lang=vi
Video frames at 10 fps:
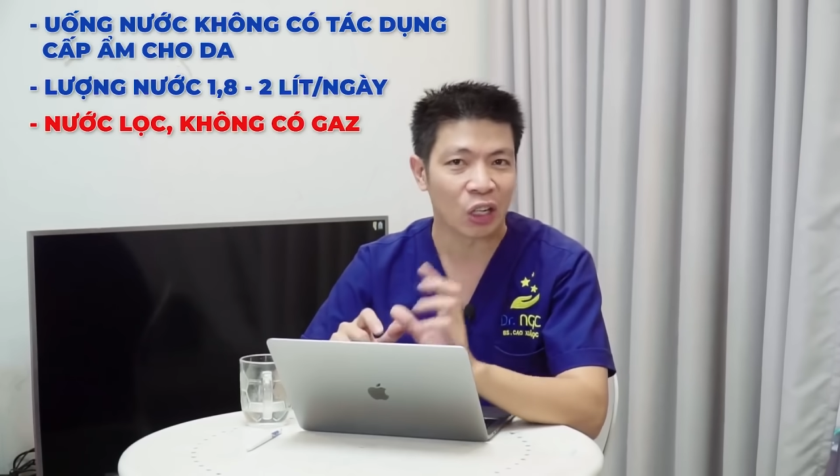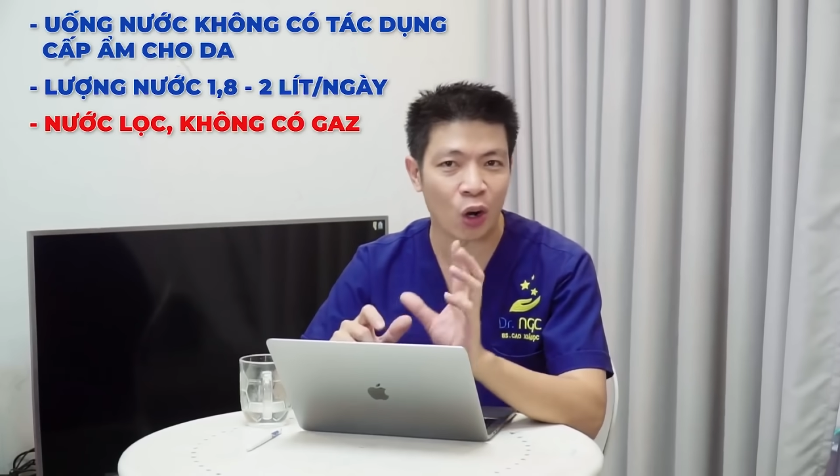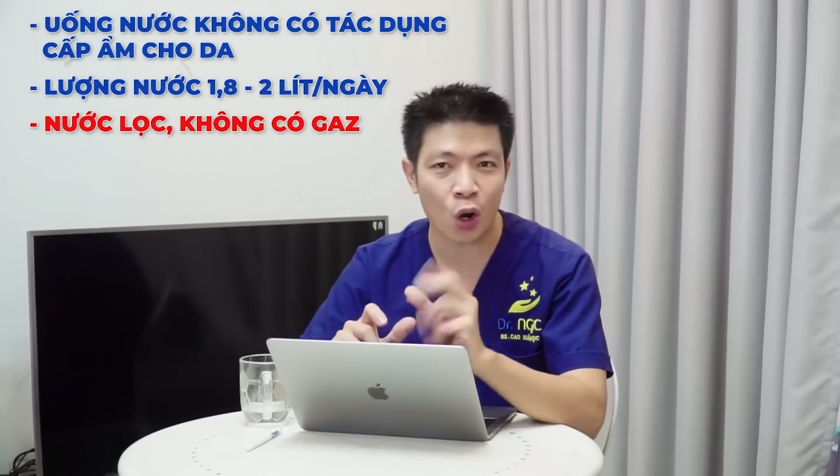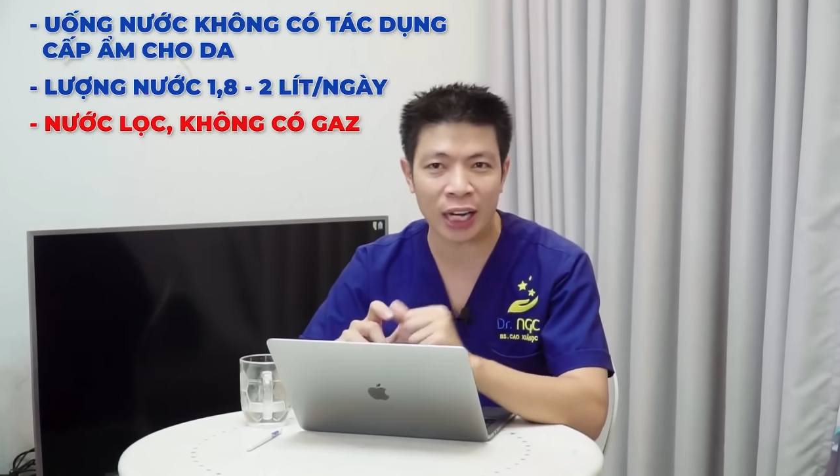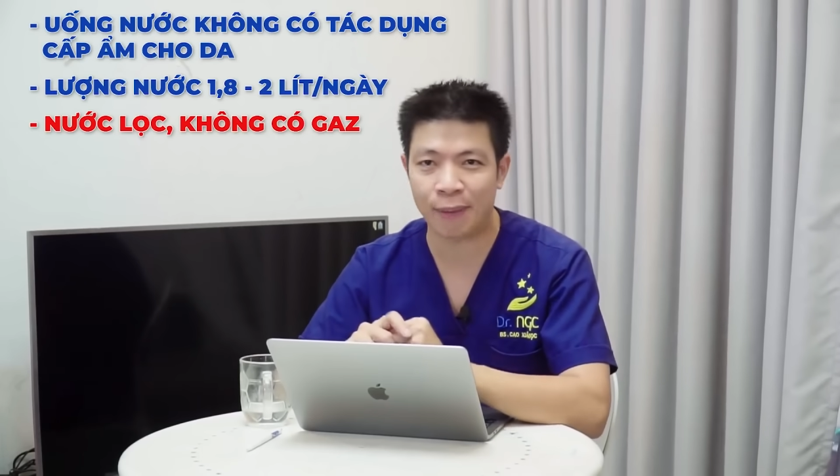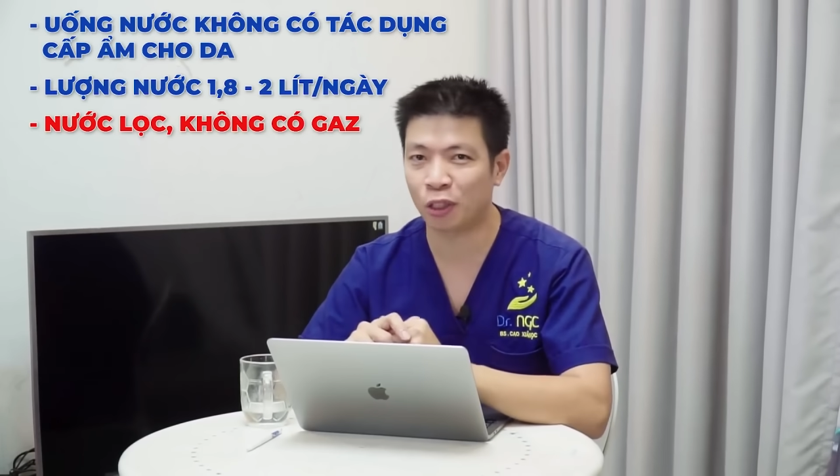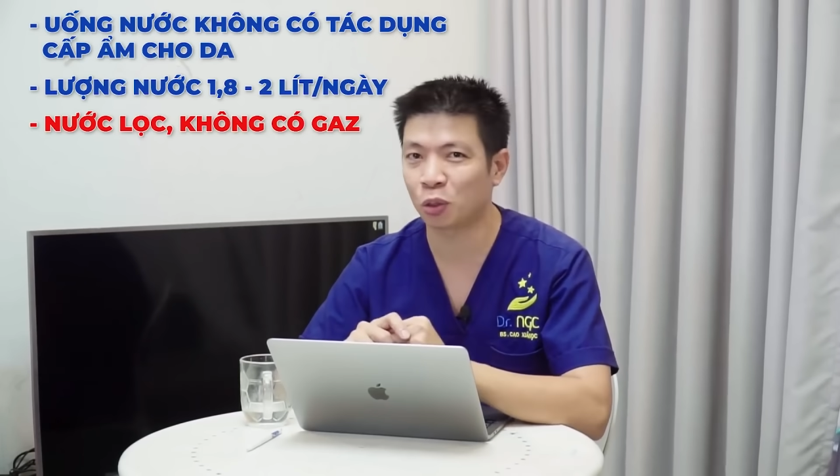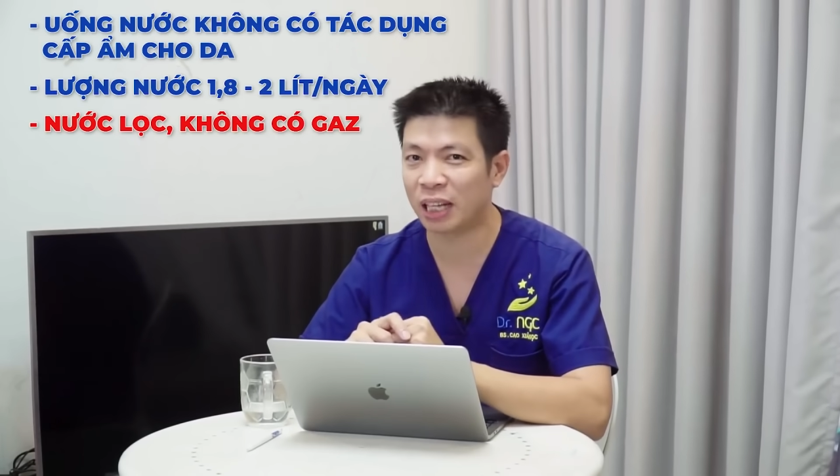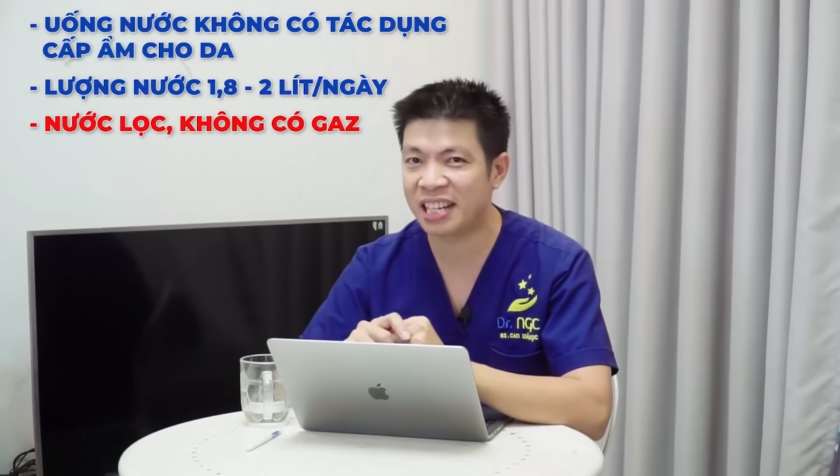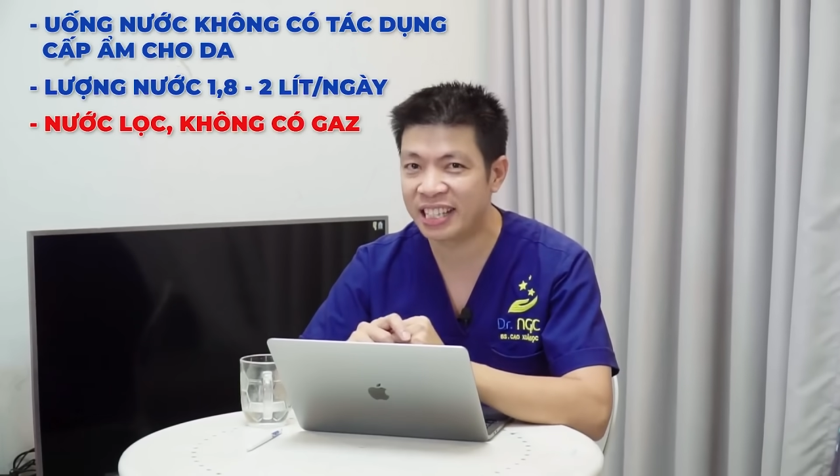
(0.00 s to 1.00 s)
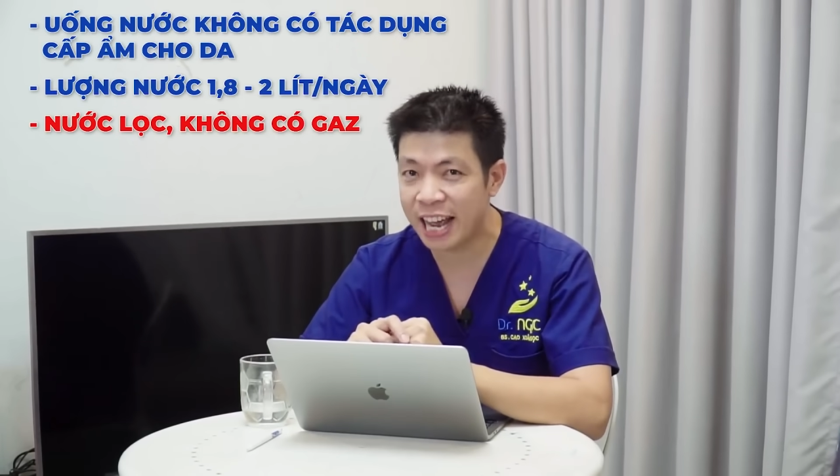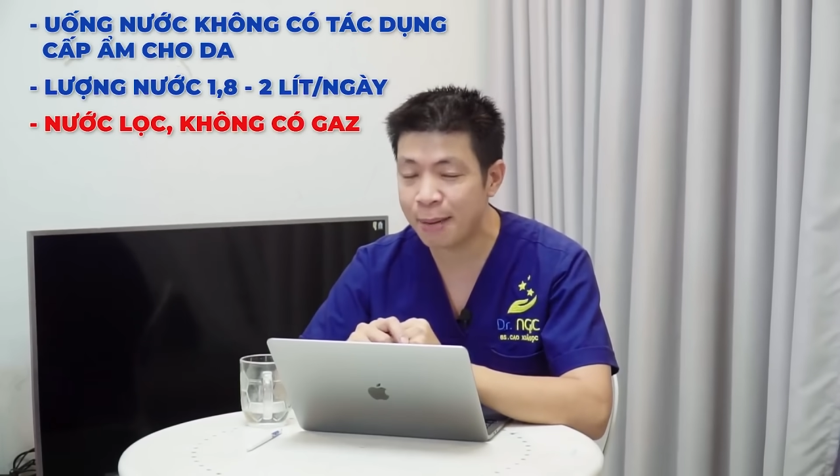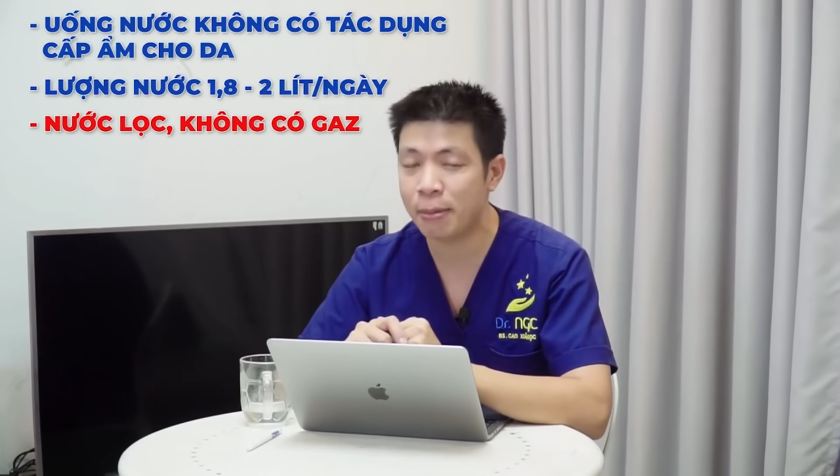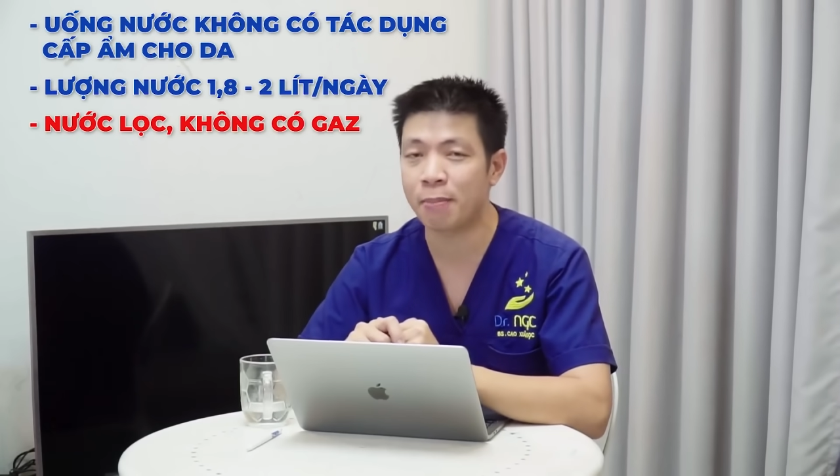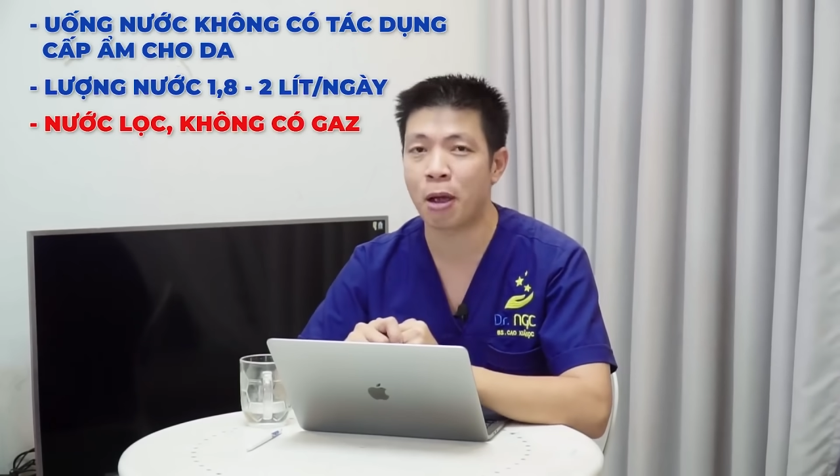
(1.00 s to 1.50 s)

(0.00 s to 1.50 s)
nó còn làm cho chúng ta dễ bị